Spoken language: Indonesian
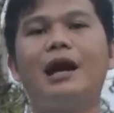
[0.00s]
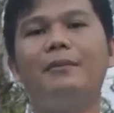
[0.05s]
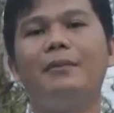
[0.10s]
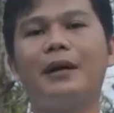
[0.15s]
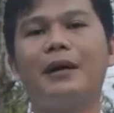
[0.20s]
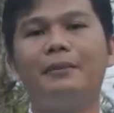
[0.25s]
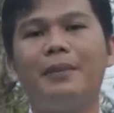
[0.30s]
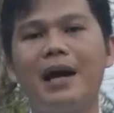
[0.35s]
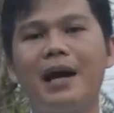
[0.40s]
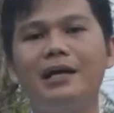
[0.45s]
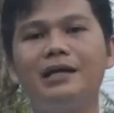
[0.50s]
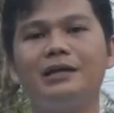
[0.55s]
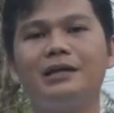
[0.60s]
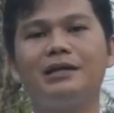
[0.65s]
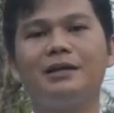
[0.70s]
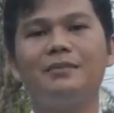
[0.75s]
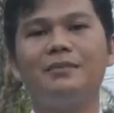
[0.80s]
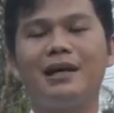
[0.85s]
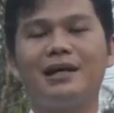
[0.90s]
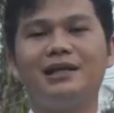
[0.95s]
kabar baik
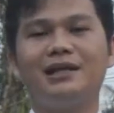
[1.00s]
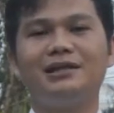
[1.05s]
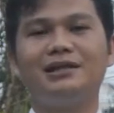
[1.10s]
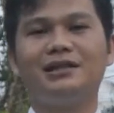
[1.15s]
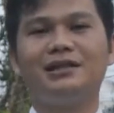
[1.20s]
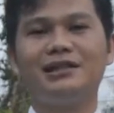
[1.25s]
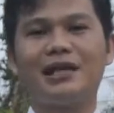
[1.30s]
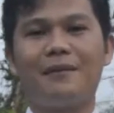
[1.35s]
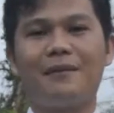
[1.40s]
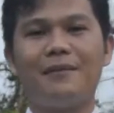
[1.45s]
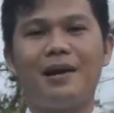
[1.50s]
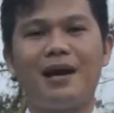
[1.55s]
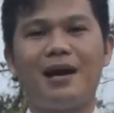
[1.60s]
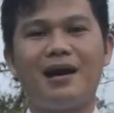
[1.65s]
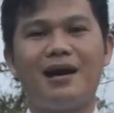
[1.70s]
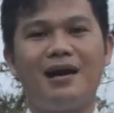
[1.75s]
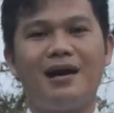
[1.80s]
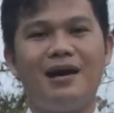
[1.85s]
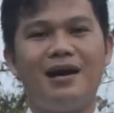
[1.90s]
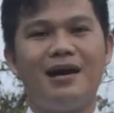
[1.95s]
bagi
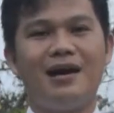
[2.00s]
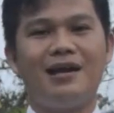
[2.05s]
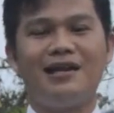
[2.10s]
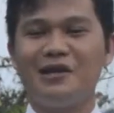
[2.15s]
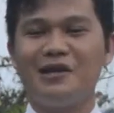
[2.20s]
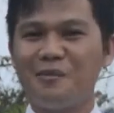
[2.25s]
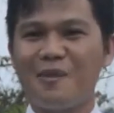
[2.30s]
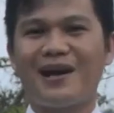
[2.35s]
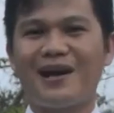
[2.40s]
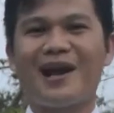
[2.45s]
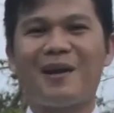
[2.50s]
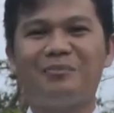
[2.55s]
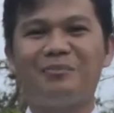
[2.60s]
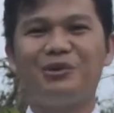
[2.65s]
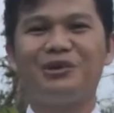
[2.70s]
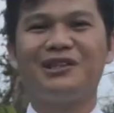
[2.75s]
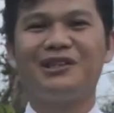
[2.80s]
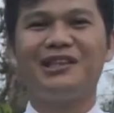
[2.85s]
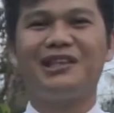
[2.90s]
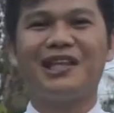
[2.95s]
sesama
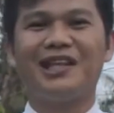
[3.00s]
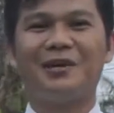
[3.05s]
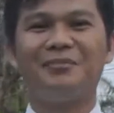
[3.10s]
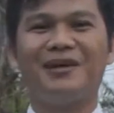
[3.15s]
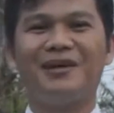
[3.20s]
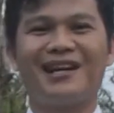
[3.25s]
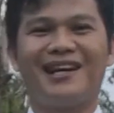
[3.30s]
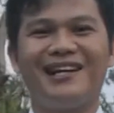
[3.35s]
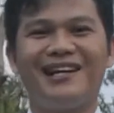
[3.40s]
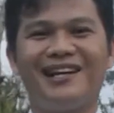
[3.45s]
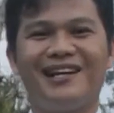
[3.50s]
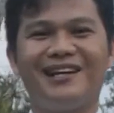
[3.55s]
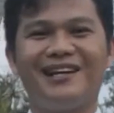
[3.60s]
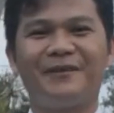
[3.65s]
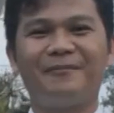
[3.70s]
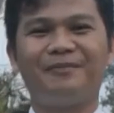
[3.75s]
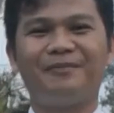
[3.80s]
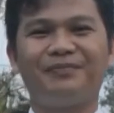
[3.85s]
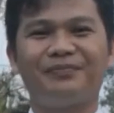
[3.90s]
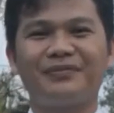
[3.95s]
dimanapun kita
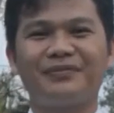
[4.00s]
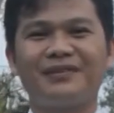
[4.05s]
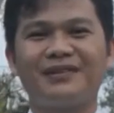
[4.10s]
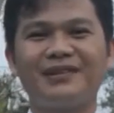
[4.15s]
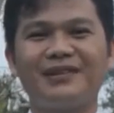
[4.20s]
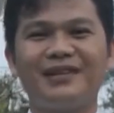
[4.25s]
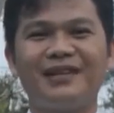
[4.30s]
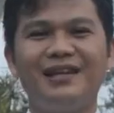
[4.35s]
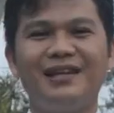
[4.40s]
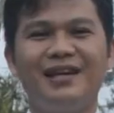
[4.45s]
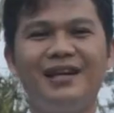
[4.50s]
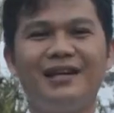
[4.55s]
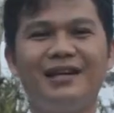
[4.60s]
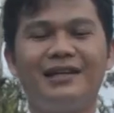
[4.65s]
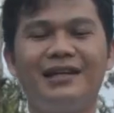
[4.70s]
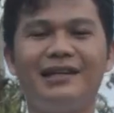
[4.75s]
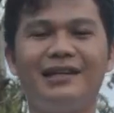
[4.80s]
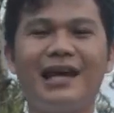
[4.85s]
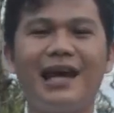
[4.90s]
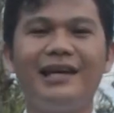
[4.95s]
berada.
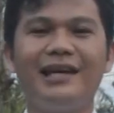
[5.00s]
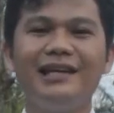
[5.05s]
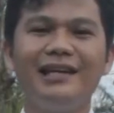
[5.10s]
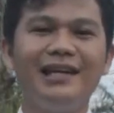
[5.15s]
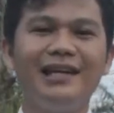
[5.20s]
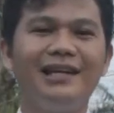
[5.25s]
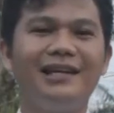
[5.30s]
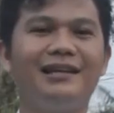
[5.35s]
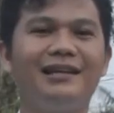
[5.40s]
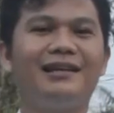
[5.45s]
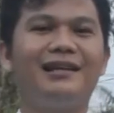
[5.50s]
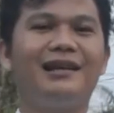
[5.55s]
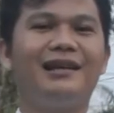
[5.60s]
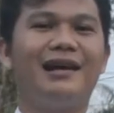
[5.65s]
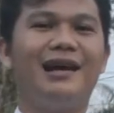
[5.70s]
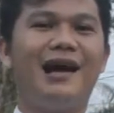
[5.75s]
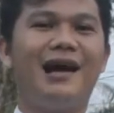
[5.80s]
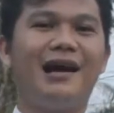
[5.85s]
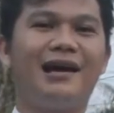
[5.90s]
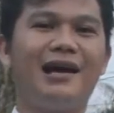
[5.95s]
Kita ingin
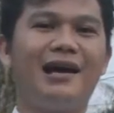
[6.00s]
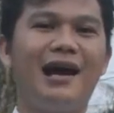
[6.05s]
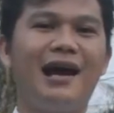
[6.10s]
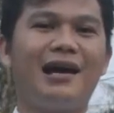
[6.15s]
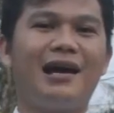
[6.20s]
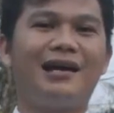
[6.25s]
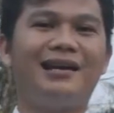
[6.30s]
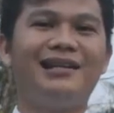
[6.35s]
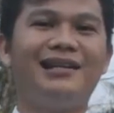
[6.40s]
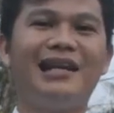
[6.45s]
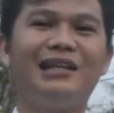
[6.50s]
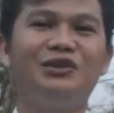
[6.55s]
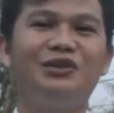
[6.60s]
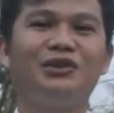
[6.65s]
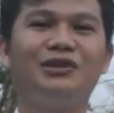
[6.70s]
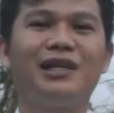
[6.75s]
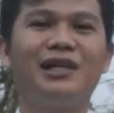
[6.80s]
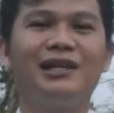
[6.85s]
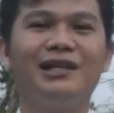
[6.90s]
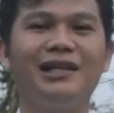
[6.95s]
agar
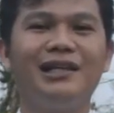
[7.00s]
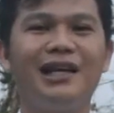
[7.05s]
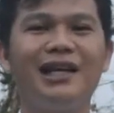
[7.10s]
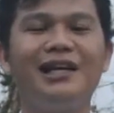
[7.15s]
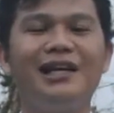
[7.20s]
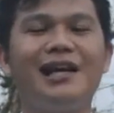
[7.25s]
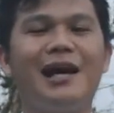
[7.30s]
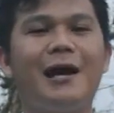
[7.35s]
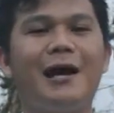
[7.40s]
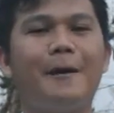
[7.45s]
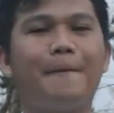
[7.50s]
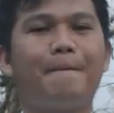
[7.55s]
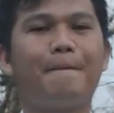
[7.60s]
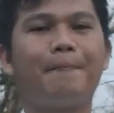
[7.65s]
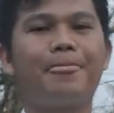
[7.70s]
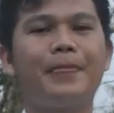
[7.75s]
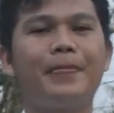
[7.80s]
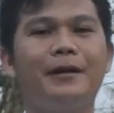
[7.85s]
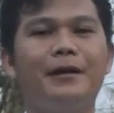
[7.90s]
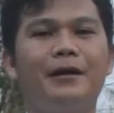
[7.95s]
Yesus sendiri yang
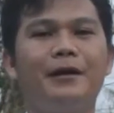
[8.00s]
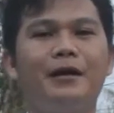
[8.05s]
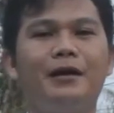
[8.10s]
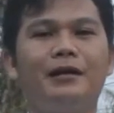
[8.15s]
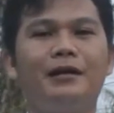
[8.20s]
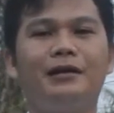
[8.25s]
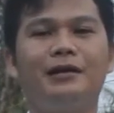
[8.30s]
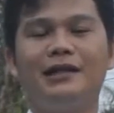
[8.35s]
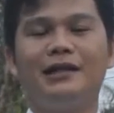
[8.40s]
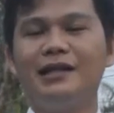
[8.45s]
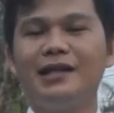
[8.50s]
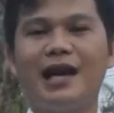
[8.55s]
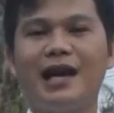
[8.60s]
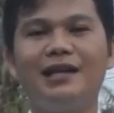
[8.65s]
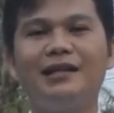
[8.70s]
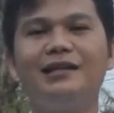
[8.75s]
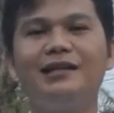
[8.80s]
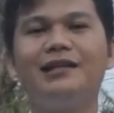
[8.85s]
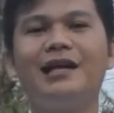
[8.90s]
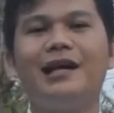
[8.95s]

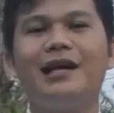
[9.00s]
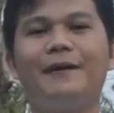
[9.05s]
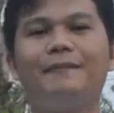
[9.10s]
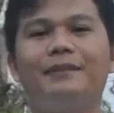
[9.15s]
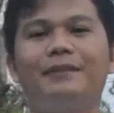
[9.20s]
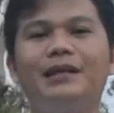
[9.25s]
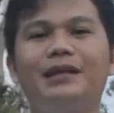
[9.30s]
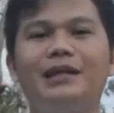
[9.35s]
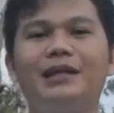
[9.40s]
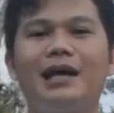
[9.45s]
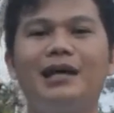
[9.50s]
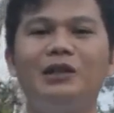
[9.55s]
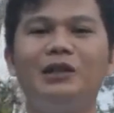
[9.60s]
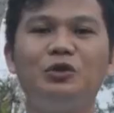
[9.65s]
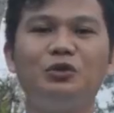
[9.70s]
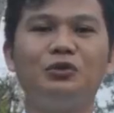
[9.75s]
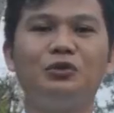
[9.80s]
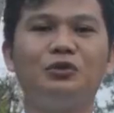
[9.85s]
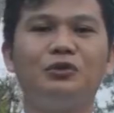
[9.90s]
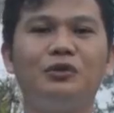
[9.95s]
tinggal di dalam kita
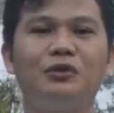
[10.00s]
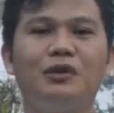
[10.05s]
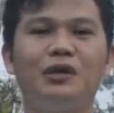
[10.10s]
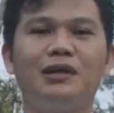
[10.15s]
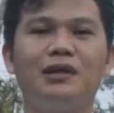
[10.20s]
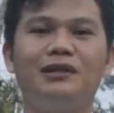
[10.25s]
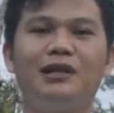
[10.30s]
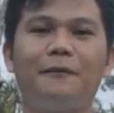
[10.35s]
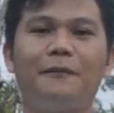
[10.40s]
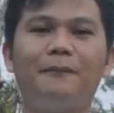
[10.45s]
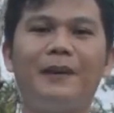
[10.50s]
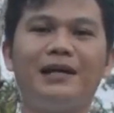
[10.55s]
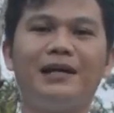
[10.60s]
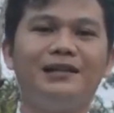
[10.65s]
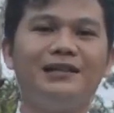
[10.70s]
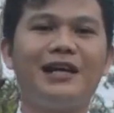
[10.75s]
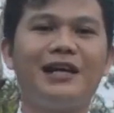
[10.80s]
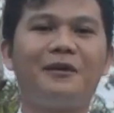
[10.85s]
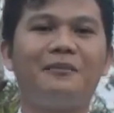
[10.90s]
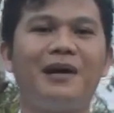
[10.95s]
itu
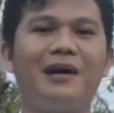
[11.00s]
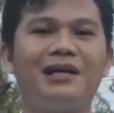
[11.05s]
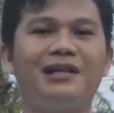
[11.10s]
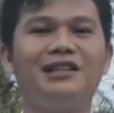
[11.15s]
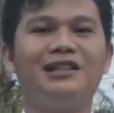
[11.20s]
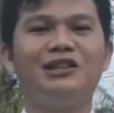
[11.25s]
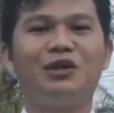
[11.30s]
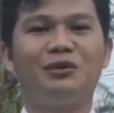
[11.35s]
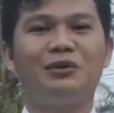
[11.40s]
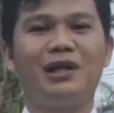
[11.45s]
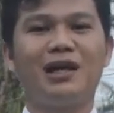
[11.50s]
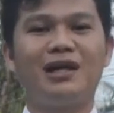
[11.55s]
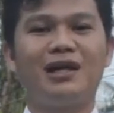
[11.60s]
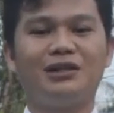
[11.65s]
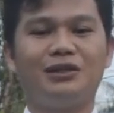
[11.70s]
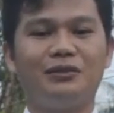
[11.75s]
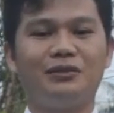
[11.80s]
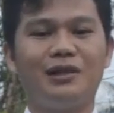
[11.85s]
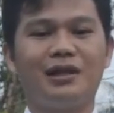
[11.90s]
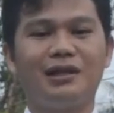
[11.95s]
terpancar bagi
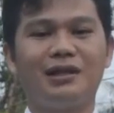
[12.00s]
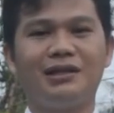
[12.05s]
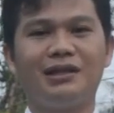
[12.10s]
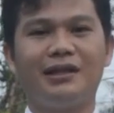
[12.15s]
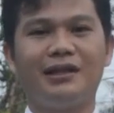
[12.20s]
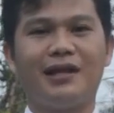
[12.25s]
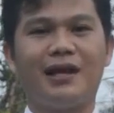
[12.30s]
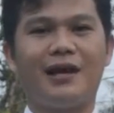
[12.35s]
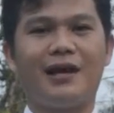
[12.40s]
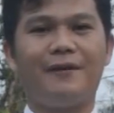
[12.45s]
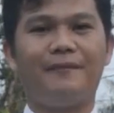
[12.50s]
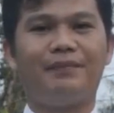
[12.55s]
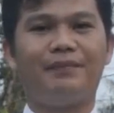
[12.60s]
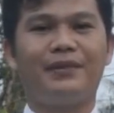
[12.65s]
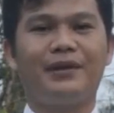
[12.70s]
saudara-saudari kita.